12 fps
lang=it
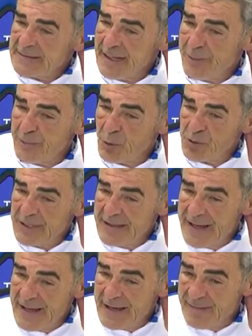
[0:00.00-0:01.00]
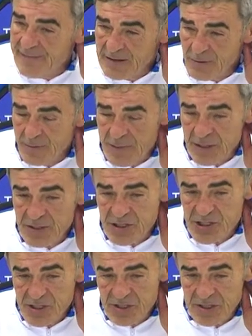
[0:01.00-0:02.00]
a Pontedera, ha fatto un paio
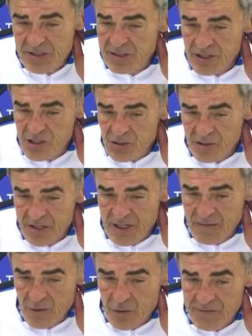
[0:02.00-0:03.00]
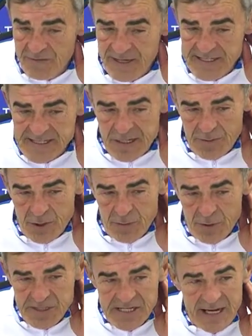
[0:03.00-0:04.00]
di, di, di, giorni di lavoro differenziato, però
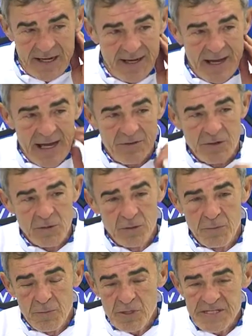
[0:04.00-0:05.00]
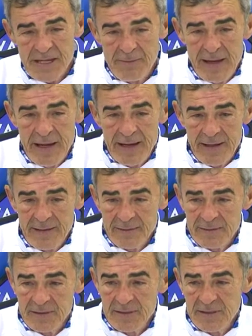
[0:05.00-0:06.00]
poi si è aggregato al gruppo e sta bene,
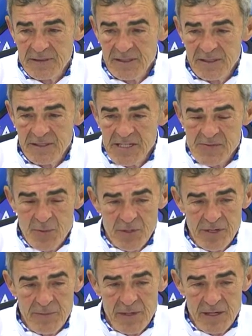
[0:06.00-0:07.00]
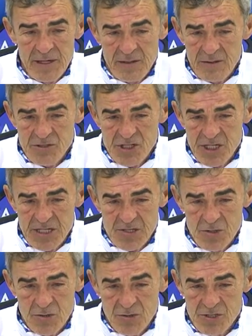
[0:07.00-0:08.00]
quindi di indisponibili non ce ne
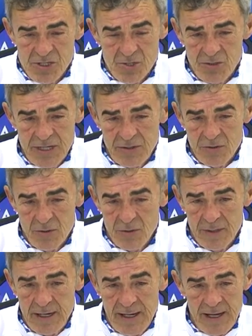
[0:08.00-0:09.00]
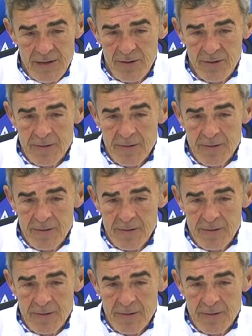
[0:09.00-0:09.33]
sono, c'è soltanto Galano.